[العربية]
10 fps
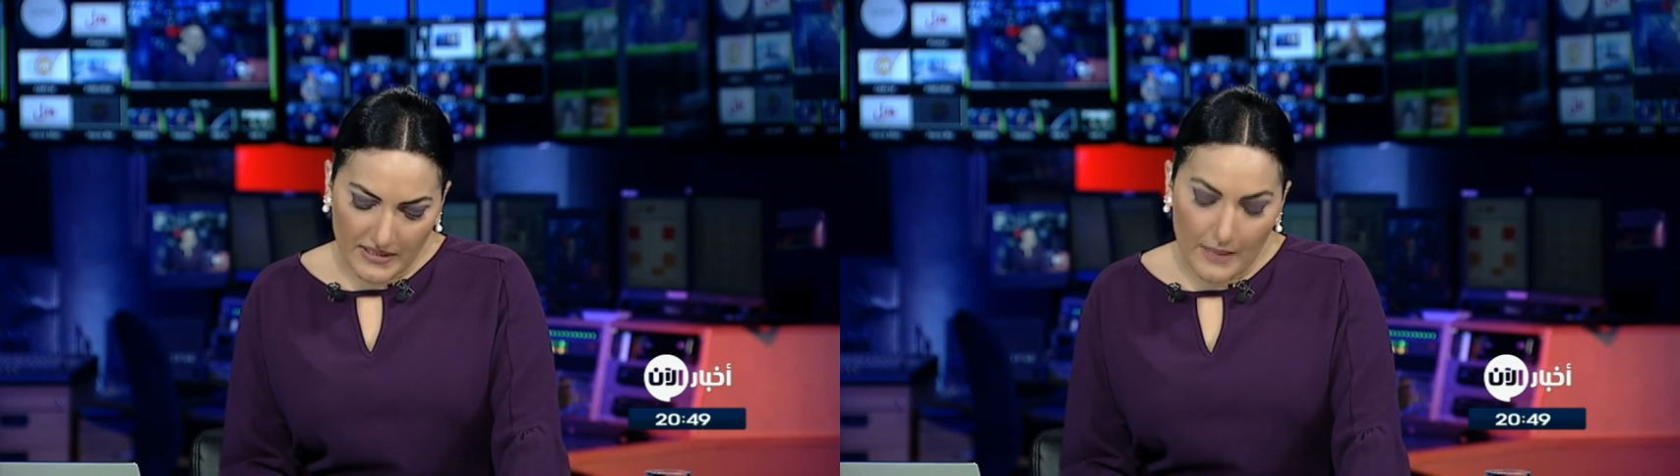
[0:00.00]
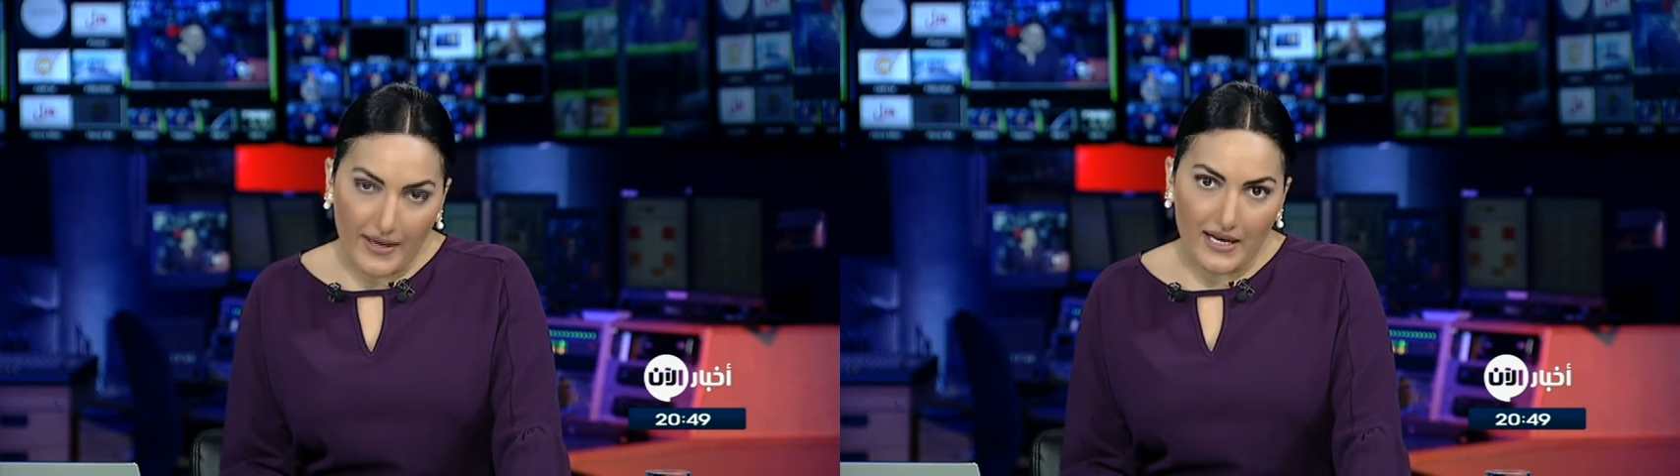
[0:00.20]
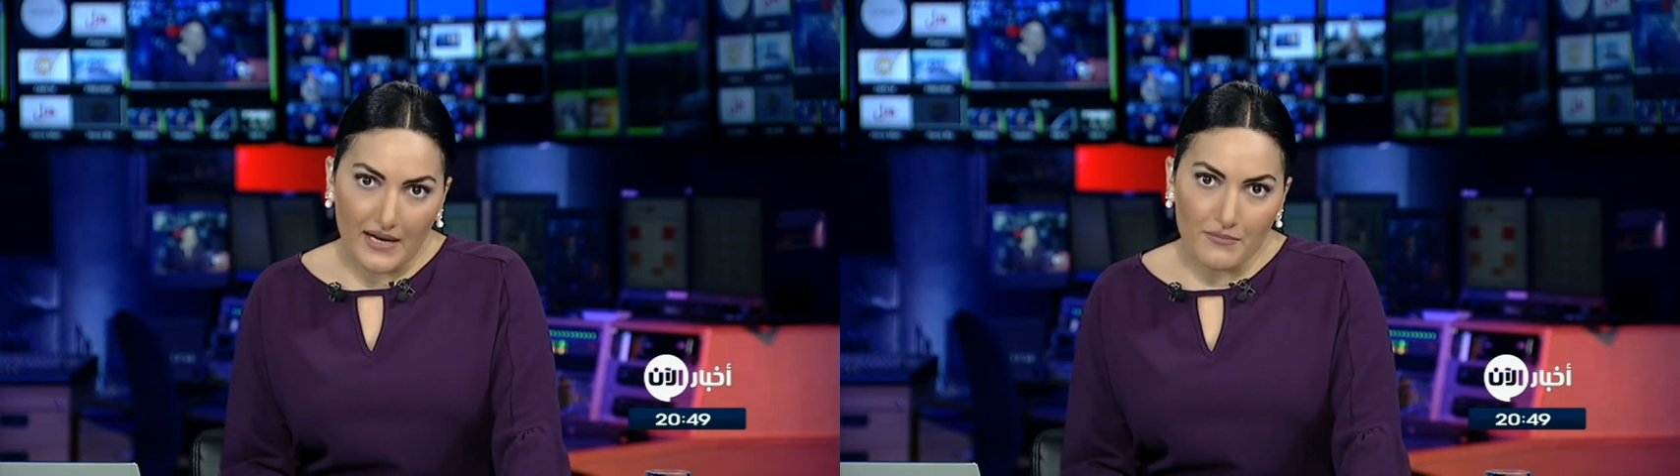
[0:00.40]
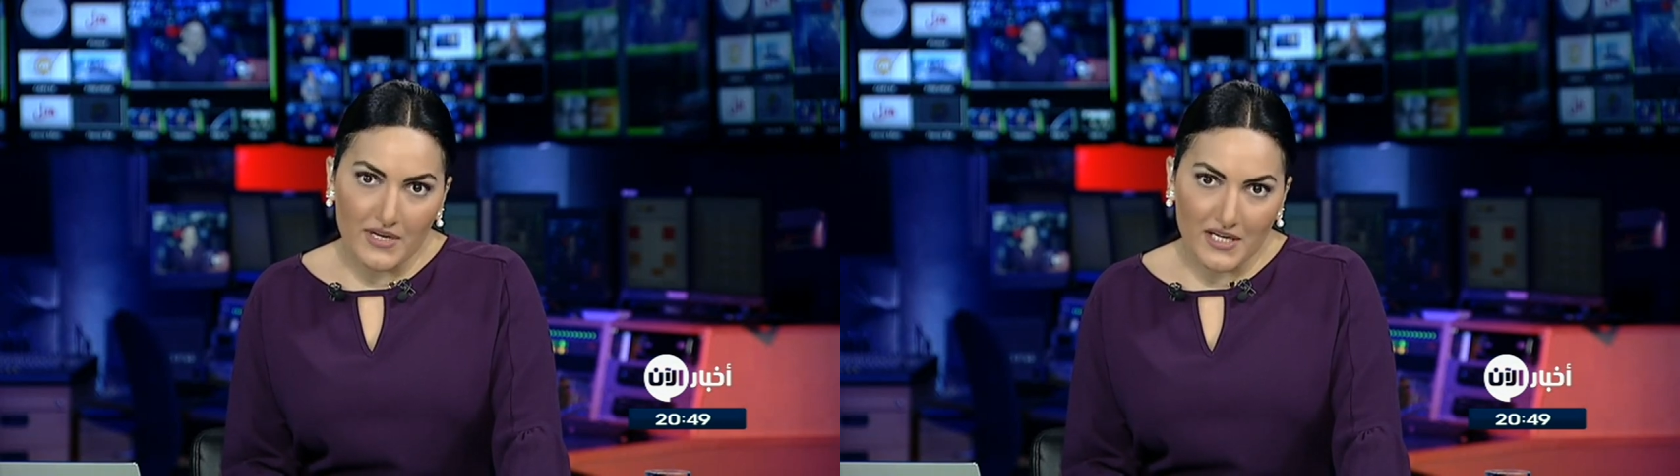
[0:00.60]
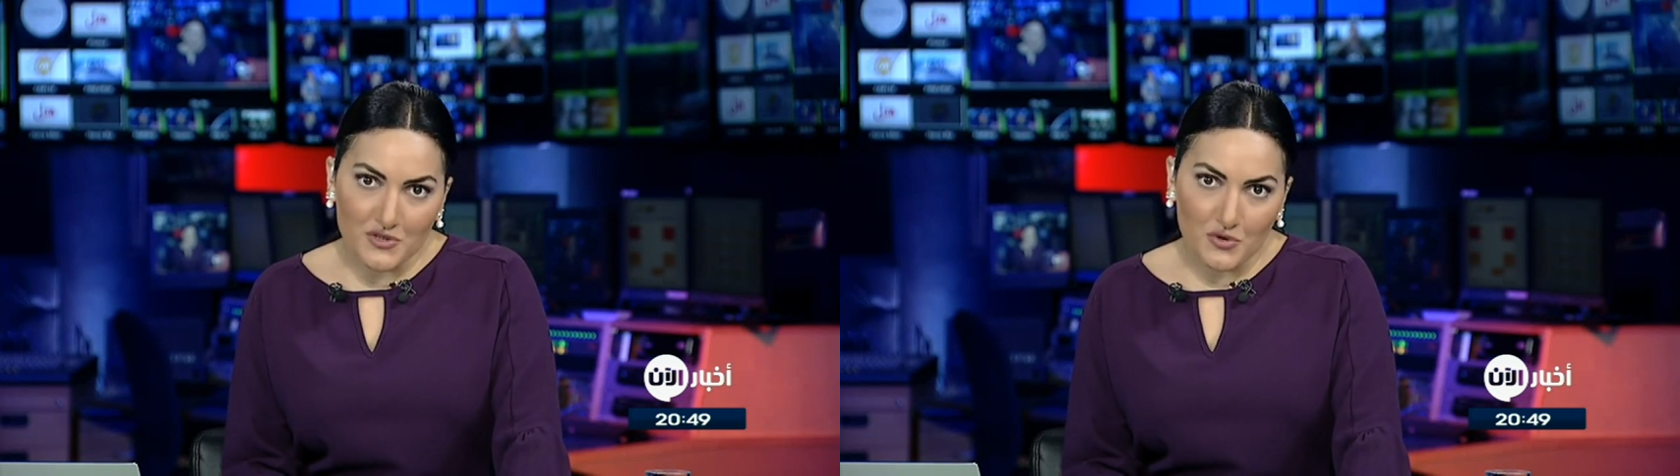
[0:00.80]
طبعا لم
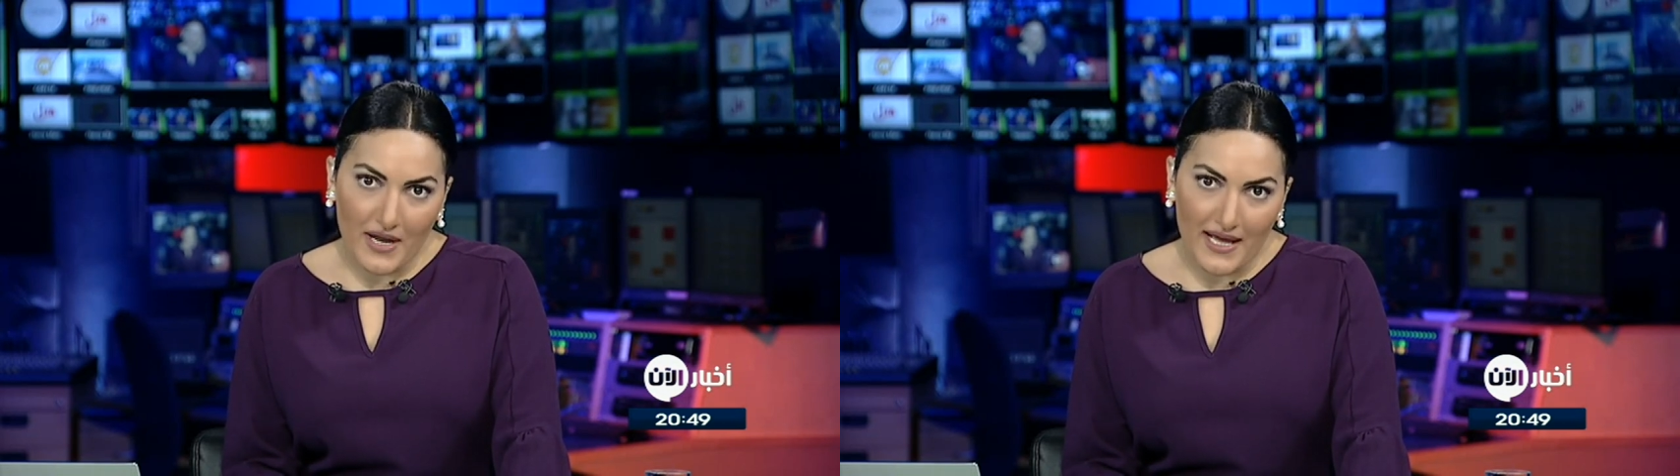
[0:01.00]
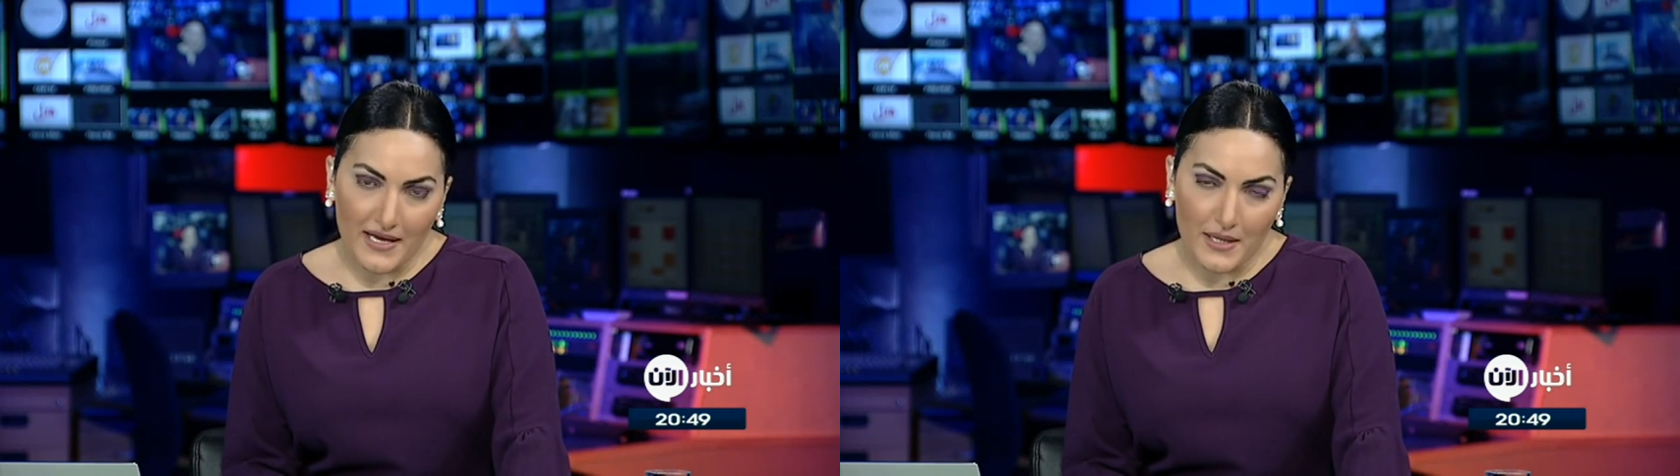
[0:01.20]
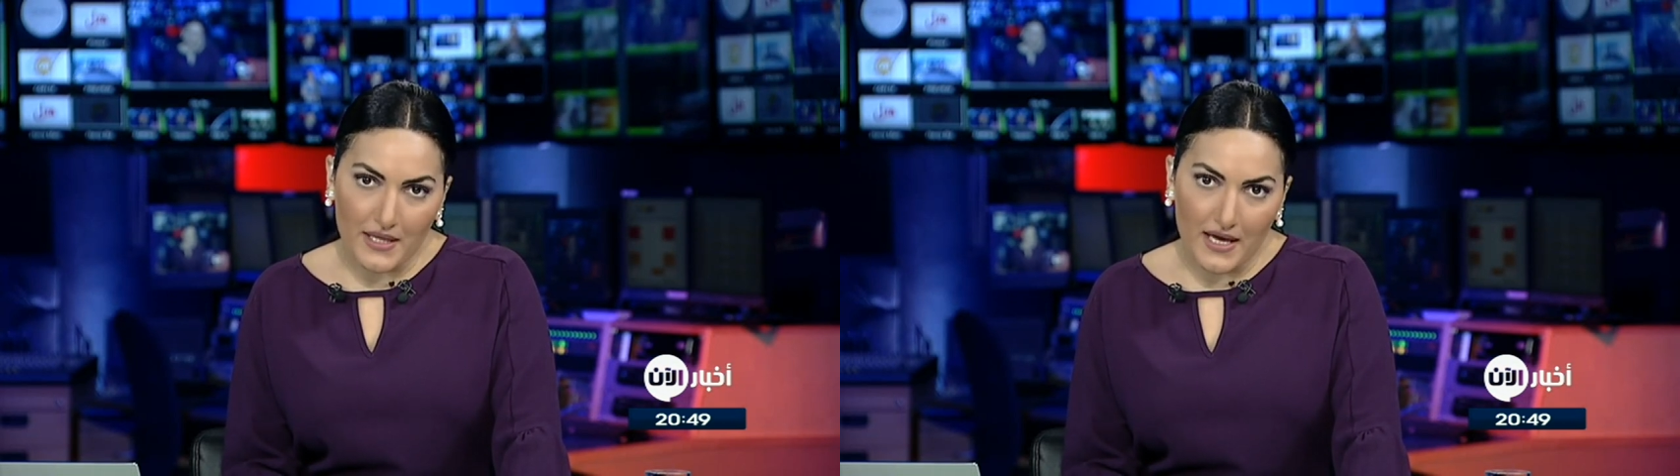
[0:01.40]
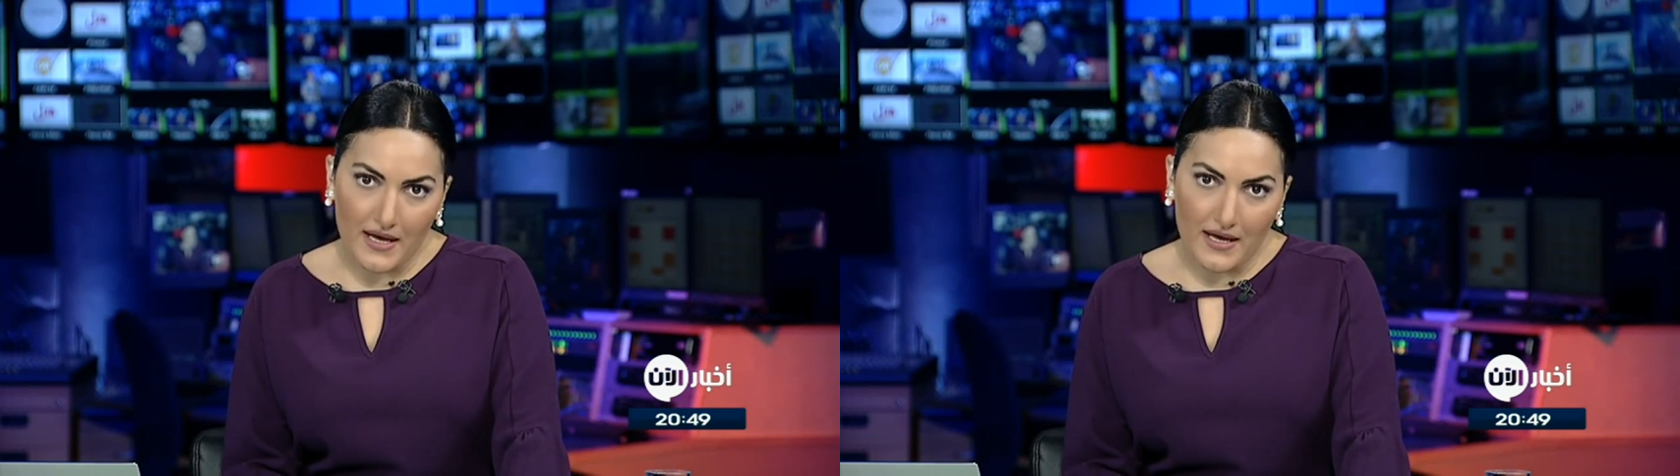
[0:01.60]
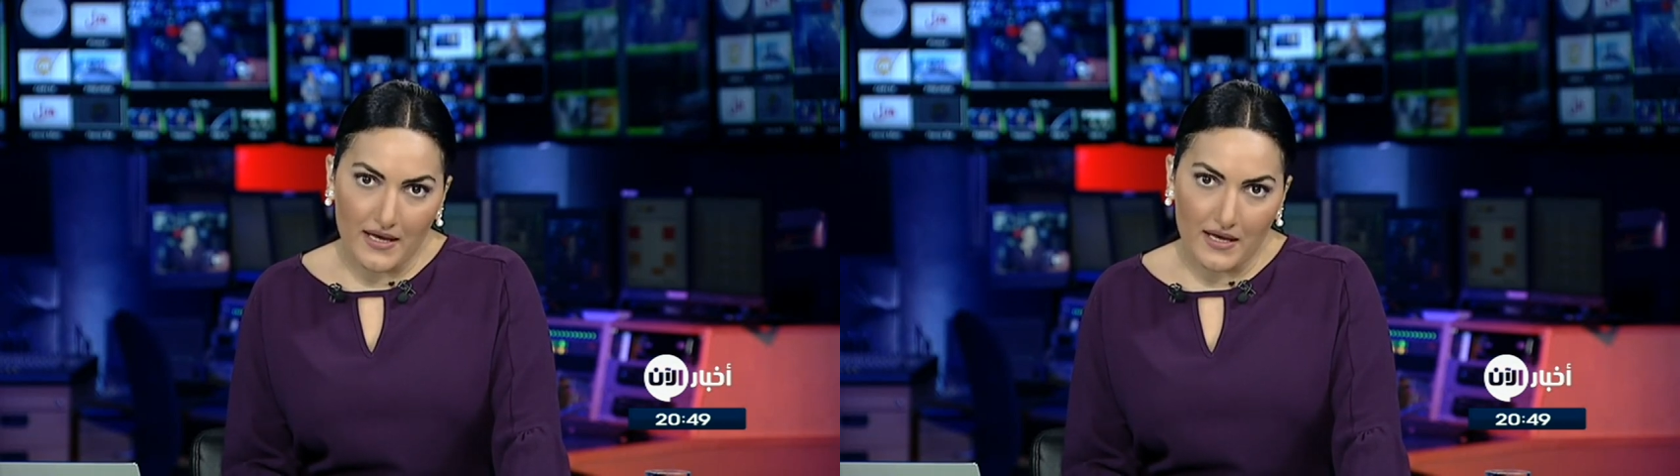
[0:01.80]
يصدر هكذا